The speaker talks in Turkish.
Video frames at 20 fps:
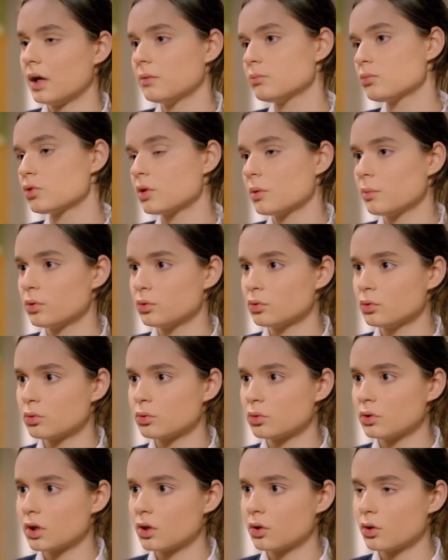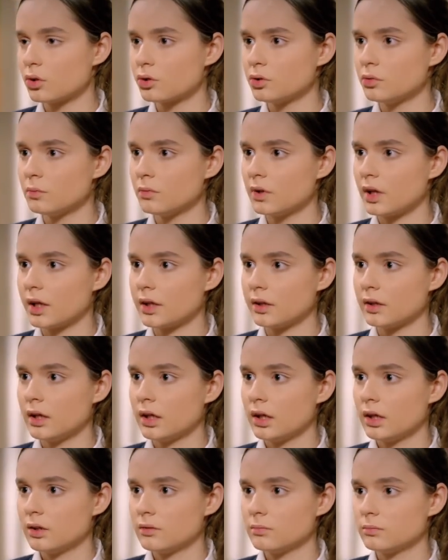Ben bu sabah onu okulda gördüm de...
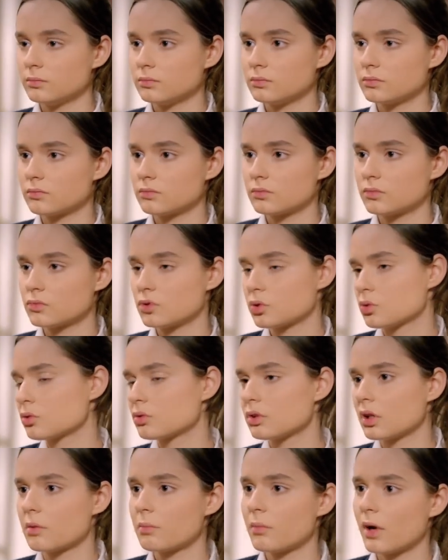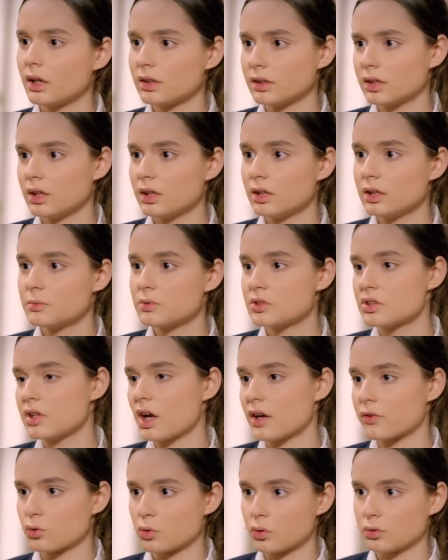...çocuklara Mert'le ilgili bir
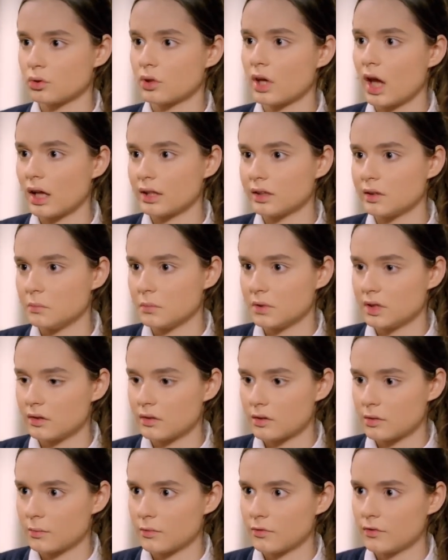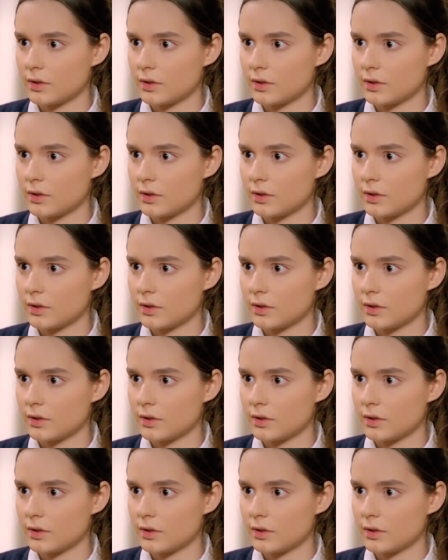şeyler söylüyordu. Geldi mi gitti mi